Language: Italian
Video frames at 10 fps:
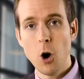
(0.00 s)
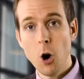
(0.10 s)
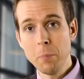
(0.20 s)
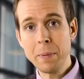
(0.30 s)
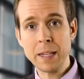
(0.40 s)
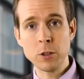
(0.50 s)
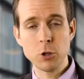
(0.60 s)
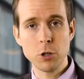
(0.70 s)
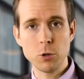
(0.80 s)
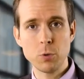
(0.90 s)
O
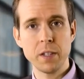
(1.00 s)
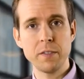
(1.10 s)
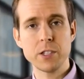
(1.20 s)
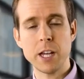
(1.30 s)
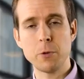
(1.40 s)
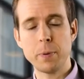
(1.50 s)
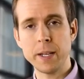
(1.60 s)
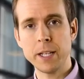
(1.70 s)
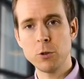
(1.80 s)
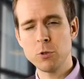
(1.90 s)
mentono, quindi vi stanno
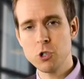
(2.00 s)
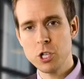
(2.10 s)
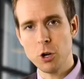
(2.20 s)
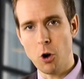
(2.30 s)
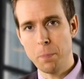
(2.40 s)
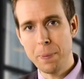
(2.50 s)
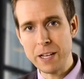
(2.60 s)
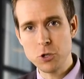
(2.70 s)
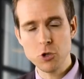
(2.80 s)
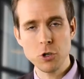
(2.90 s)
prendendo in giro, o
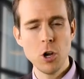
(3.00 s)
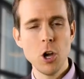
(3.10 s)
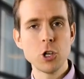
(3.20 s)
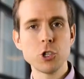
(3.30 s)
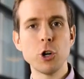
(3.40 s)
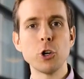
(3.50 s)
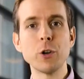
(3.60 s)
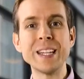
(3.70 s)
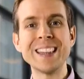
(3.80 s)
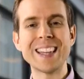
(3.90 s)
peggio, sono
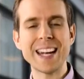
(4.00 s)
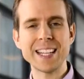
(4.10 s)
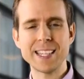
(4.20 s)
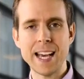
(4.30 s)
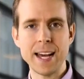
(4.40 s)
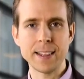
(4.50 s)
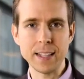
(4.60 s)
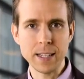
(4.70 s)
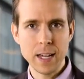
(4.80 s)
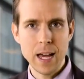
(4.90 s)

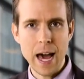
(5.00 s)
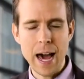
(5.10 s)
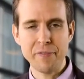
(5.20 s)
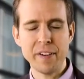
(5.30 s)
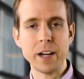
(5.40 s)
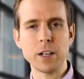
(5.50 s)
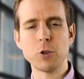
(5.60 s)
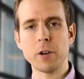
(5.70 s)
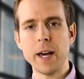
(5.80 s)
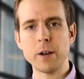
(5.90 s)
interessati a far
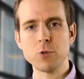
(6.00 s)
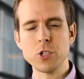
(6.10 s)
ritornare un